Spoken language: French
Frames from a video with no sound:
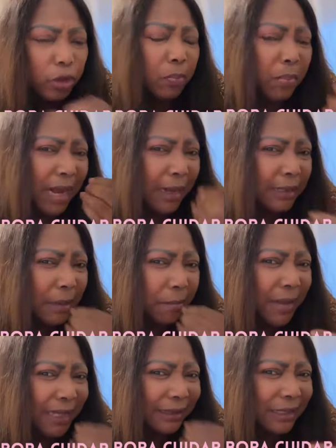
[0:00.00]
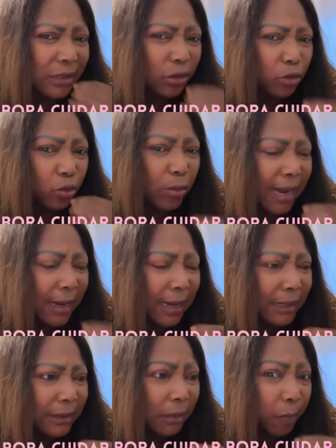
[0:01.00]
Tu manques de maîtrise de soi
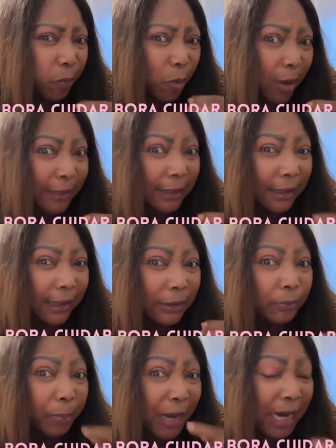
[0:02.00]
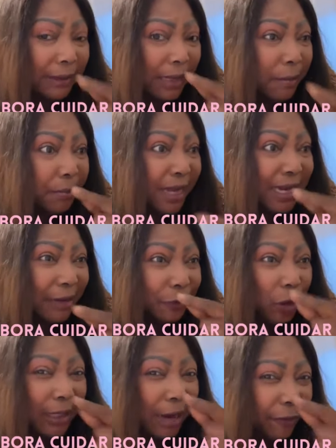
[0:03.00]
à ce point de prendre un billet
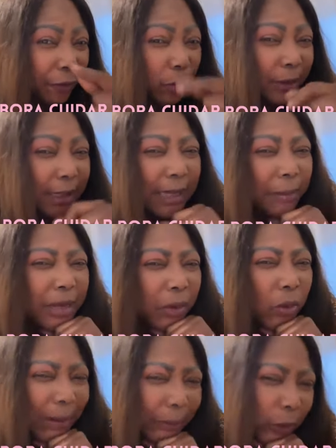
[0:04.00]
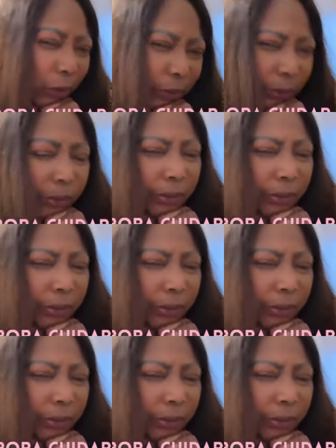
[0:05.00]
d'avion et affronter ta mère au Cameroun.